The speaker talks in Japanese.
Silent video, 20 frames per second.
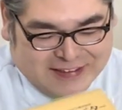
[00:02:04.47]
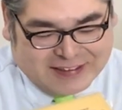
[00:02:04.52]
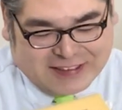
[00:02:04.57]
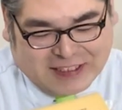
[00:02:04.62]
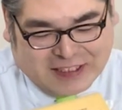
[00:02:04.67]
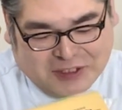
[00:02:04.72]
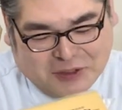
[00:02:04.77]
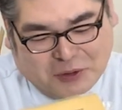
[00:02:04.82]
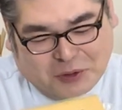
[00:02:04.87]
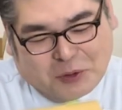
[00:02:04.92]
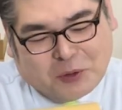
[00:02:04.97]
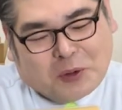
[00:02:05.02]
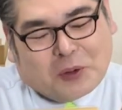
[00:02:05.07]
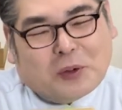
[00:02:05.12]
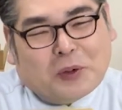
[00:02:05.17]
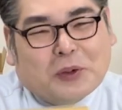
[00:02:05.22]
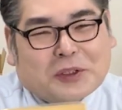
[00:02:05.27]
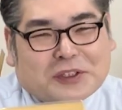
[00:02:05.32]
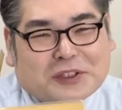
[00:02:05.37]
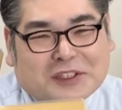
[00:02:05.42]
結構
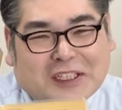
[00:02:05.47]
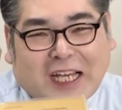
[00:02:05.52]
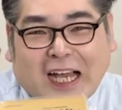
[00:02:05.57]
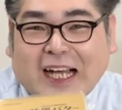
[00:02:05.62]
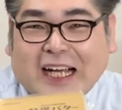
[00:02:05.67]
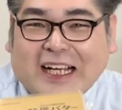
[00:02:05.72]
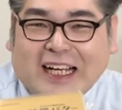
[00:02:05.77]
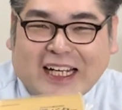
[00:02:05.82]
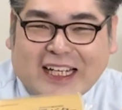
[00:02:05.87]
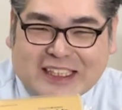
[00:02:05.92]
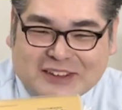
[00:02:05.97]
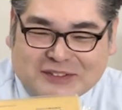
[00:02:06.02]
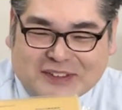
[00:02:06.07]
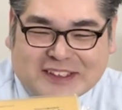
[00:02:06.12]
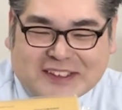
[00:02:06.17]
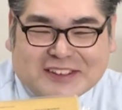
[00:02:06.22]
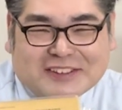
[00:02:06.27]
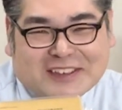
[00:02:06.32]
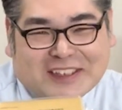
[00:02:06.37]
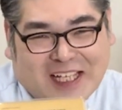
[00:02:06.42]
高級感ありま
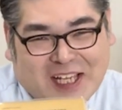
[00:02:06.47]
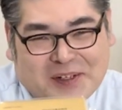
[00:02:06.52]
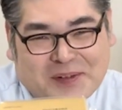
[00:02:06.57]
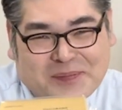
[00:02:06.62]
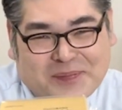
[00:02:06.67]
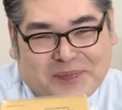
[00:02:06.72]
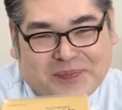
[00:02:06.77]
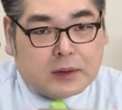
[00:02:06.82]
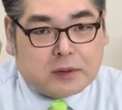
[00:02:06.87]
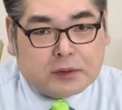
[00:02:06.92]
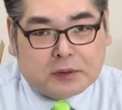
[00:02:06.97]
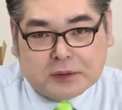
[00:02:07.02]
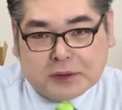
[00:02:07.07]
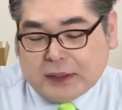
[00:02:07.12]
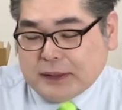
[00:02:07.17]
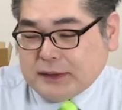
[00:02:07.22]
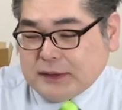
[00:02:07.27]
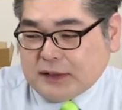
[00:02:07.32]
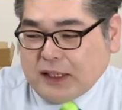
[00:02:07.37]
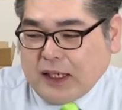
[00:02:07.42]
すよねとり
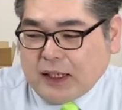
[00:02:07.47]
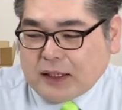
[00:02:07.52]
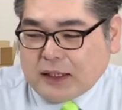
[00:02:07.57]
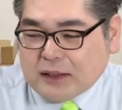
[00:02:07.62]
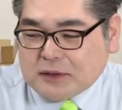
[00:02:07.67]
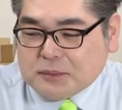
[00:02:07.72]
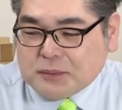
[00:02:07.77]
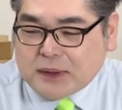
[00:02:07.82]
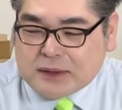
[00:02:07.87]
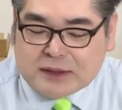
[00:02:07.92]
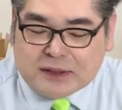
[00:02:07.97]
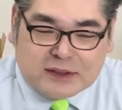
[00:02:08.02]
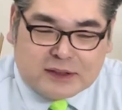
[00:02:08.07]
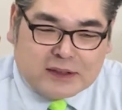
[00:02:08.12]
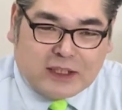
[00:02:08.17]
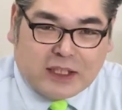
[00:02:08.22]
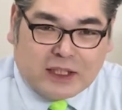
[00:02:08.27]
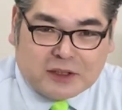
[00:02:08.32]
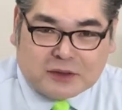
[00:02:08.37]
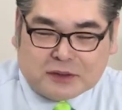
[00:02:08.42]
あえず開ける前にです
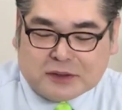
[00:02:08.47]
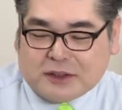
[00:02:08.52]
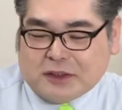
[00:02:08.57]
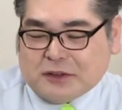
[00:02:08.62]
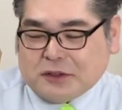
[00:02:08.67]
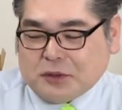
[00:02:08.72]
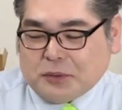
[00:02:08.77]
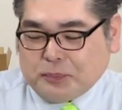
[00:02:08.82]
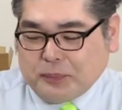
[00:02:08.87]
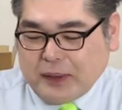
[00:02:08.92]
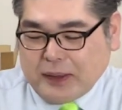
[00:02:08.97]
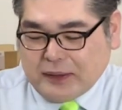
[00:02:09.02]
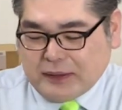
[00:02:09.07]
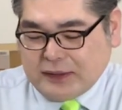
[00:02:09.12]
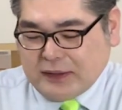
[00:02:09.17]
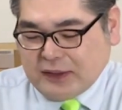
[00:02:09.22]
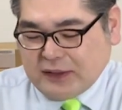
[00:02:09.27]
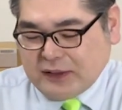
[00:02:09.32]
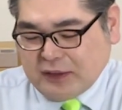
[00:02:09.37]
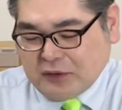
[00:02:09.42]
ね、こちらの食パン
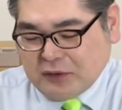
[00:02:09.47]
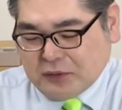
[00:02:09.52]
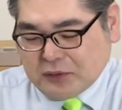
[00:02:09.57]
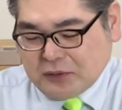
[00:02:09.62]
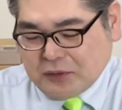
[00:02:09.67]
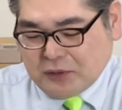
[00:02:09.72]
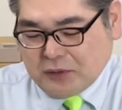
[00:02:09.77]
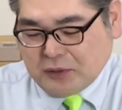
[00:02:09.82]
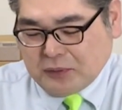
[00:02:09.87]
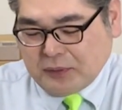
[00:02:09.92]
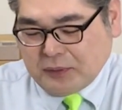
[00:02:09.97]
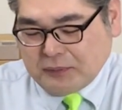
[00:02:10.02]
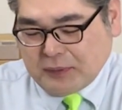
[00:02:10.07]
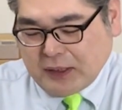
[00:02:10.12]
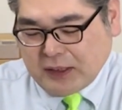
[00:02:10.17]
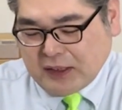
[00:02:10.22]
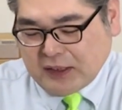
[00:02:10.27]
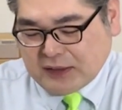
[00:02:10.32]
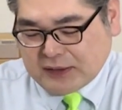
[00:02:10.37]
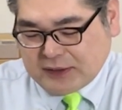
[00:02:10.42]
焼いていこうと思い
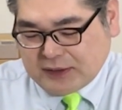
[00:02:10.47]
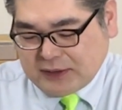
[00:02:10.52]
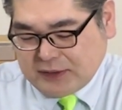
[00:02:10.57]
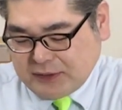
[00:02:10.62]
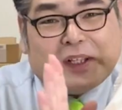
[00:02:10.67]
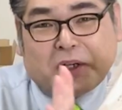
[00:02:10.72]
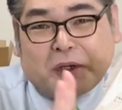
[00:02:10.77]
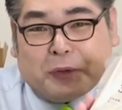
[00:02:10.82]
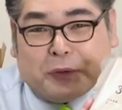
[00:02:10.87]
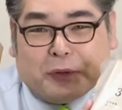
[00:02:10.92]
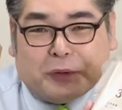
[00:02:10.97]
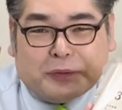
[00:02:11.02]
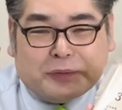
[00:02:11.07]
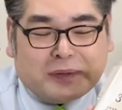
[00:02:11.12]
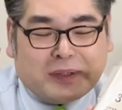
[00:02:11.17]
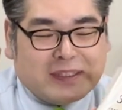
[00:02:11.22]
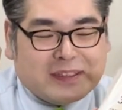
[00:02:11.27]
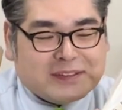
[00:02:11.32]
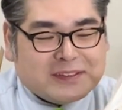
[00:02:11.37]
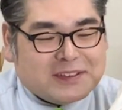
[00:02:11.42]
ます。この
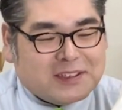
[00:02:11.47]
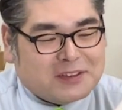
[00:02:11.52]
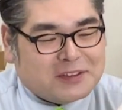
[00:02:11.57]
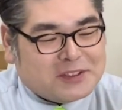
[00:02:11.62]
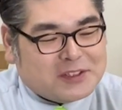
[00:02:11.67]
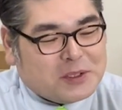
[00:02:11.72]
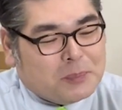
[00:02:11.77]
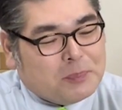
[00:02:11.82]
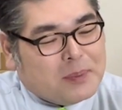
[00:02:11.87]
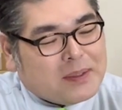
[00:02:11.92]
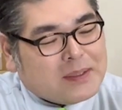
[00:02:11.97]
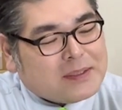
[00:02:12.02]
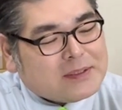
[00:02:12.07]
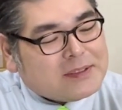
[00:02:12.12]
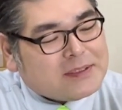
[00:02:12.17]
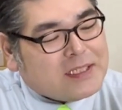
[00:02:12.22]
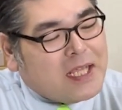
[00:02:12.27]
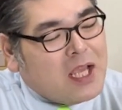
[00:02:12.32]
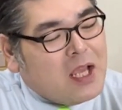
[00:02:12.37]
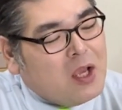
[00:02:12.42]
フランス産の食パンで
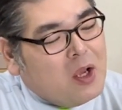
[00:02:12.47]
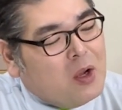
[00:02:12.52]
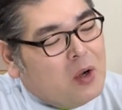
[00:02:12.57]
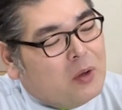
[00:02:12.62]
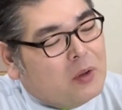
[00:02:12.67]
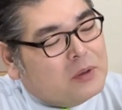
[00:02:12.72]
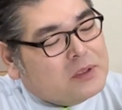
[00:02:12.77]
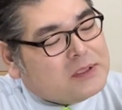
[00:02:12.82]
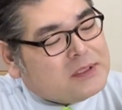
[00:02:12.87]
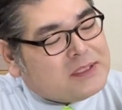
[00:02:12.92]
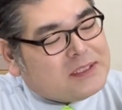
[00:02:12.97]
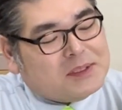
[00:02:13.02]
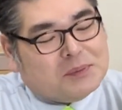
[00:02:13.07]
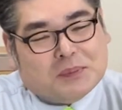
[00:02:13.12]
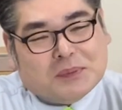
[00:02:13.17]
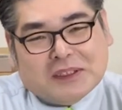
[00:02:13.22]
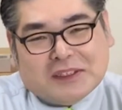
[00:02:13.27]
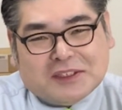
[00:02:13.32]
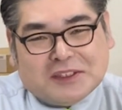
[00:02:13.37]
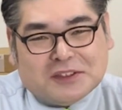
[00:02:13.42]
すね、美味しい
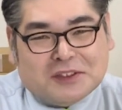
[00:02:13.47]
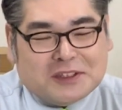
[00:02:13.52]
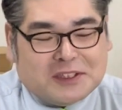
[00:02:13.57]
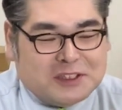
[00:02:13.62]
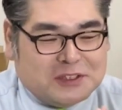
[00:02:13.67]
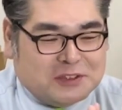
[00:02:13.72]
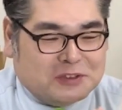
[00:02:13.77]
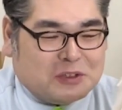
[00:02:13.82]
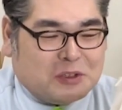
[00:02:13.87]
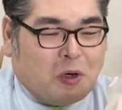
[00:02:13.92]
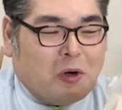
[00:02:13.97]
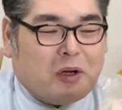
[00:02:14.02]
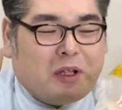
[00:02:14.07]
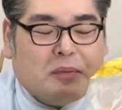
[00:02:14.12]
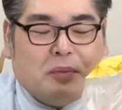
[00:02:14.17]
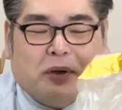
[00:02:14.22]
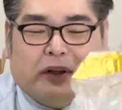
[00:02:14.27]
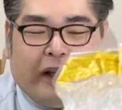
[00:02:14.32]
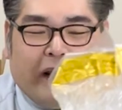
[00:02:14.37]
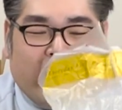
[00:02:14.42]
水の流これ
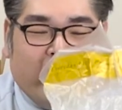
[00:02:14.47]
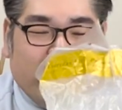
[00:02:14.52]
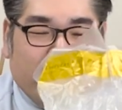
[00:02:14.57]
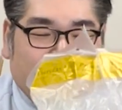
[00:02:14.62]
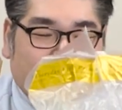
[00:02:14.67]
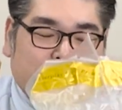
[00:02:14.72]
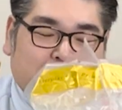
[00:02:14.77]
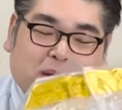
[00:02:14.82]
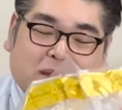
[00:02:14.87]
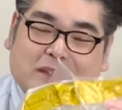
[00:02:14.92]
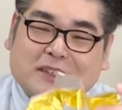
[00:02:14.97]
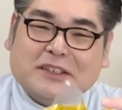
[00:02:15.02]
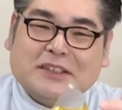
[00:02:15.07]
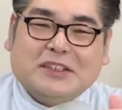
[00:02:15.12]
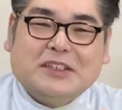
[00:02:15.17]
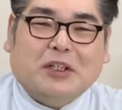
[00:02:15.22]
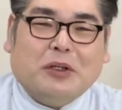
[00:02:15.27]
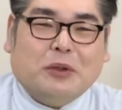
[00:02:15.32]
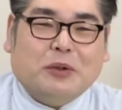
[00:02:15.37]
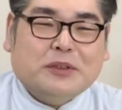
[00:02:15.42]
もね、めちゃく
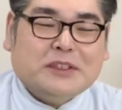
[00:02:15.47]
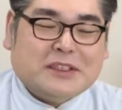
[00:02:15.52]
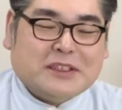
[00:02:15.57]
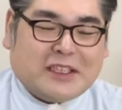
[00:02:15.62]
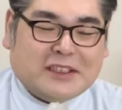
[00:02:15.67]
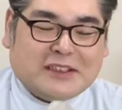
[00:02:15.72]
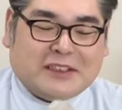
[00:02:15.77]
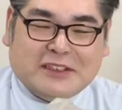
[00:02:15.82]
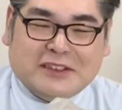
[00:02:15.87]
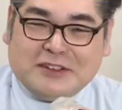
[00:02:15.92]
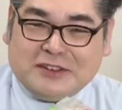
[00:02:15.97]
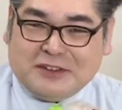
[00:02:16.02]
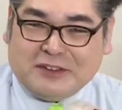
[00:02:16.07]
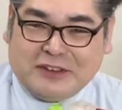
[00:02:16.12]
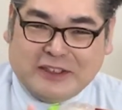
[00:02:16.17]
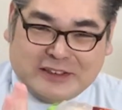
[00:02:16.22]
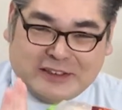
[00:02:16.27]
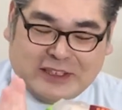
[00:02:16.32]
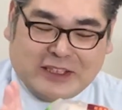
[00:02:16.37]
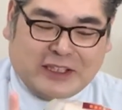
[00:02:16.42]
ちゃ美味しかったんですよ
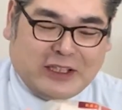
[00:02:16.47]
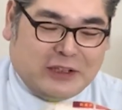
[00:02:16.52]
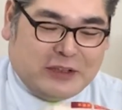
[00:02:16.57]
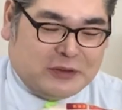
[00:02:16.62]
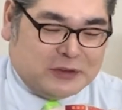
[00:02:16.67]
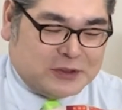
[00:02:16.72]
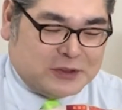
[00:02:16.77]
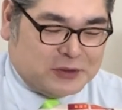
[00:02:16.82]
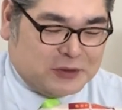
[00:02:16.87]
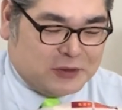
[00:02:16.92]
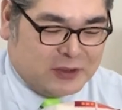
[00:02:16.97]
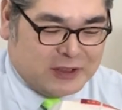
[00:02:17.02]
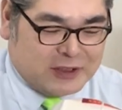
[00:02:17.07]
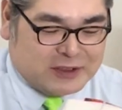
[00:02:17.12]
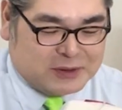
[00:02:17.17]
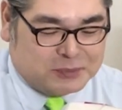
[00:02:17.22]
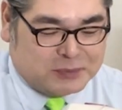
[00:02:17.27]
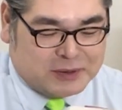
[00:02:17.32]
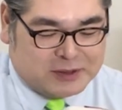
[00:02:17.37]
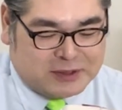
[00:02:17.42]
ね。前回ご紹介
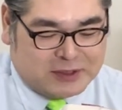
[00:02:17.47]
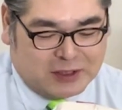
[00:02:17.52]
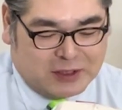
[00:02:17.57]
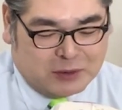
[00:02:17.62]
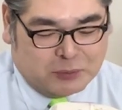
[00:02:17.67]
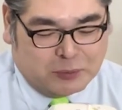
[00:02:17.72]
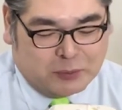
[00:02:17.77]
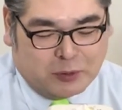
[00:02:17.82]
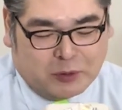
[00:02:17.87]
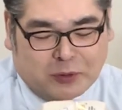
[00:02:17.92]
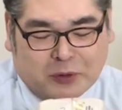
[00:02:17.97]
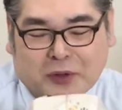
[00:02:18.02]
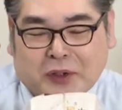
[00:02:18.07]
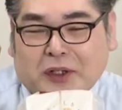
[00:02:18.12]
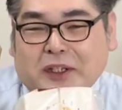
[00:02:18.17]
しましたけども。